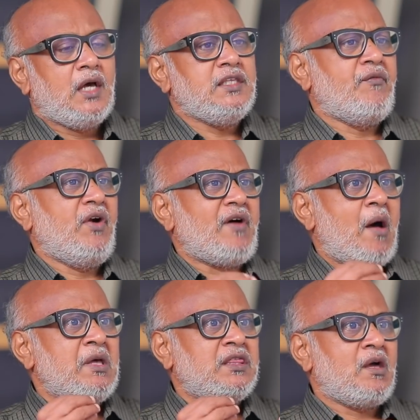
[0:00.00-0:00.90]
அது எவ்வளவு
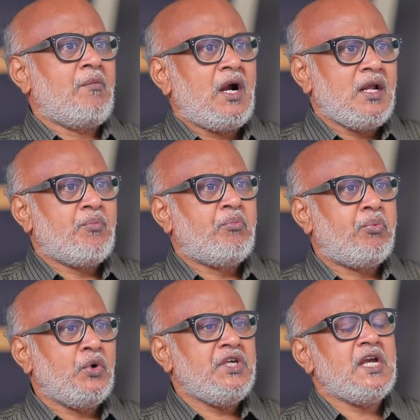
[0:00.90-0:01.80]
அபத்தமான
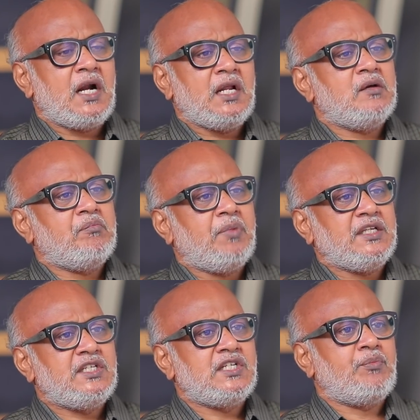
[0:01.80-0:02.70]
பொய்யான
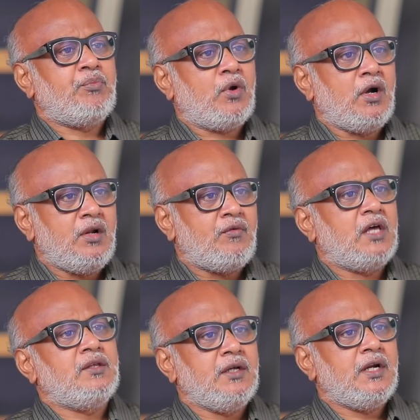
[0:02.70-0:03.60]
பச்சை
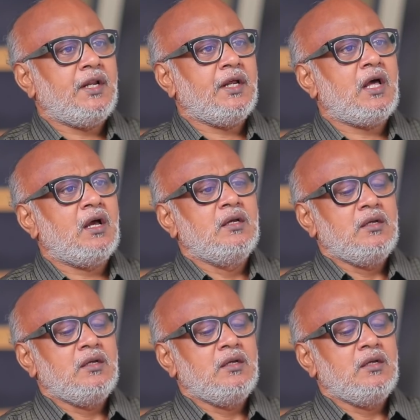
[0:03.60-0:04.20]
புரட்டுவாதம்னு கேட்டிங்கன்னா